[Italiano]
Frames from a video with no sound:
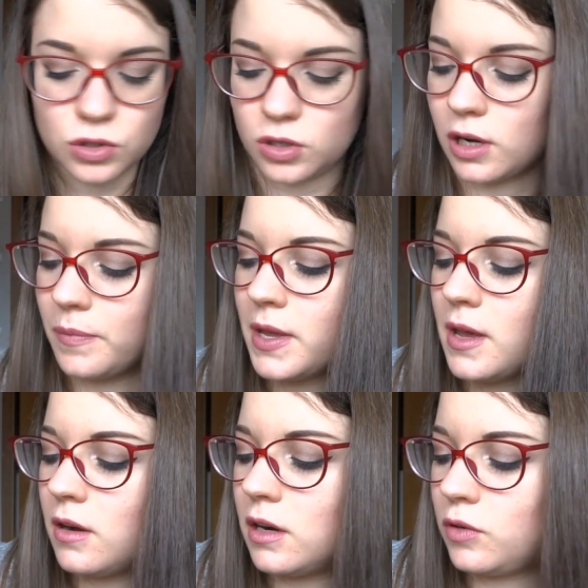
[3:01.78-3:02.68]
uno no.
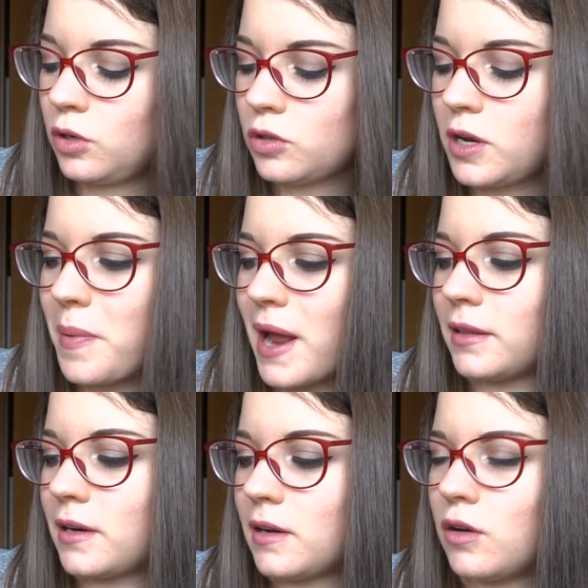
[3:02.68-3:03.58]
Ho voluto
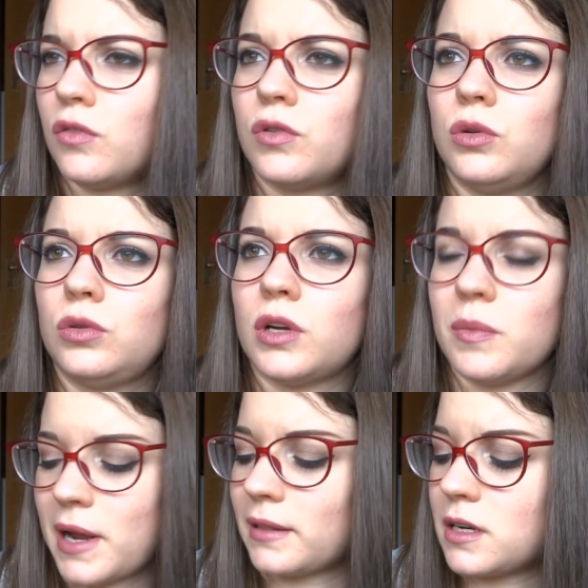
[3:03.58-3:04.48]
riprendere, ho voluto
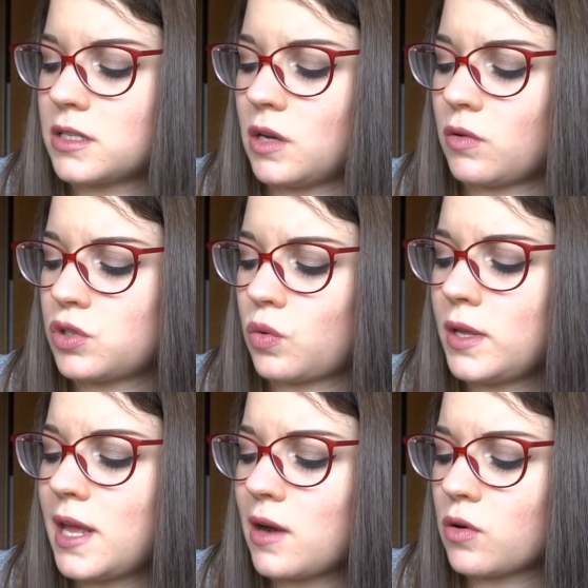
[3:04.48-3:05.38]
riprendere, sì, questo
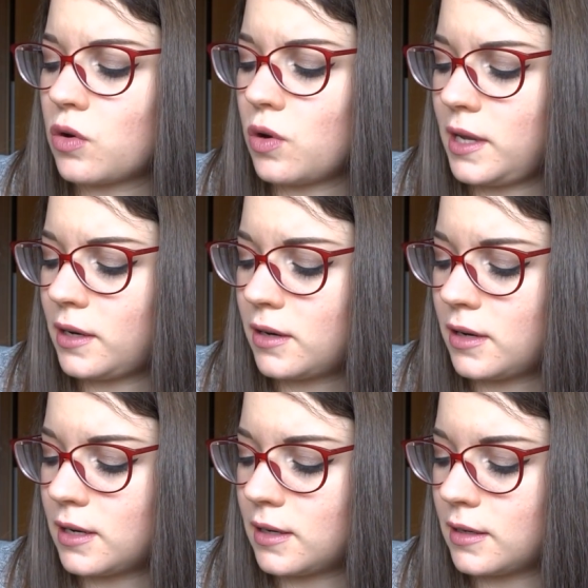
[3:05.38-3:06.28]
qui della
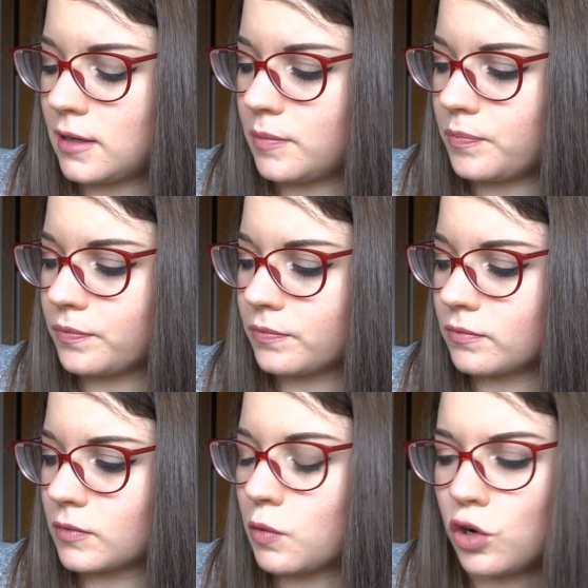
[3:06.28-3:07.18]
coccolina,
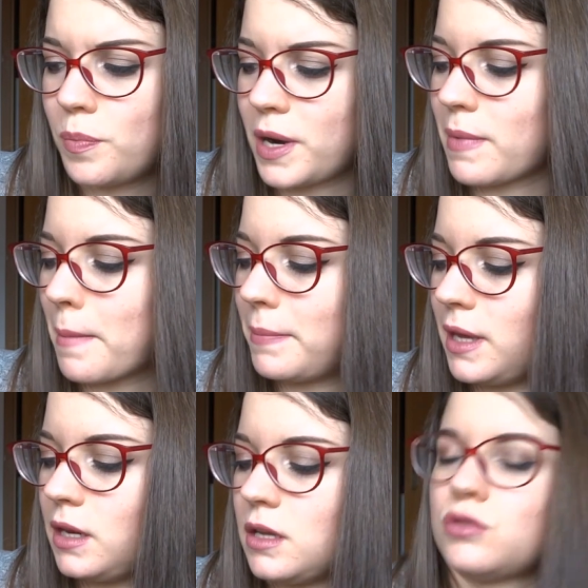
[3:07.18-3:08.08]
ehm, quello per i bambini,